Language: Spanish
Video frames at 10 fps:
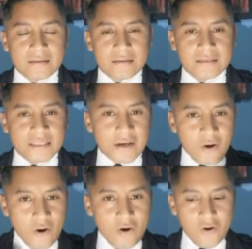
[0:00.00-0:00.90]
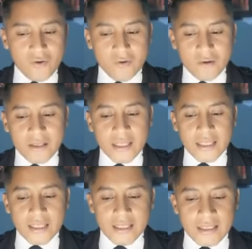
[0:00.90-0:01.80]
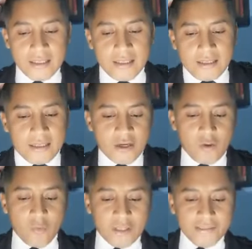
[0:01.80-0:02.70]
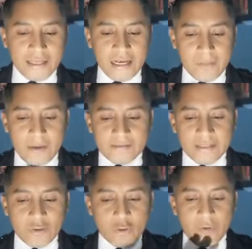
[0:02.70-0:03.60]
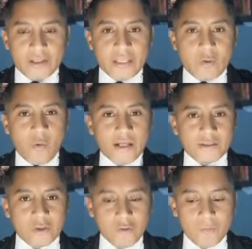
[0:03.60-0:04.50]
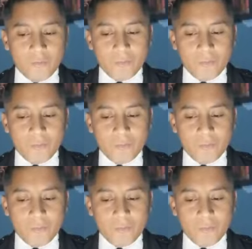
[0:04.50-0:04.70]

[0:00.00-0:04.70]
Llegó, y como dice en el versículo 24,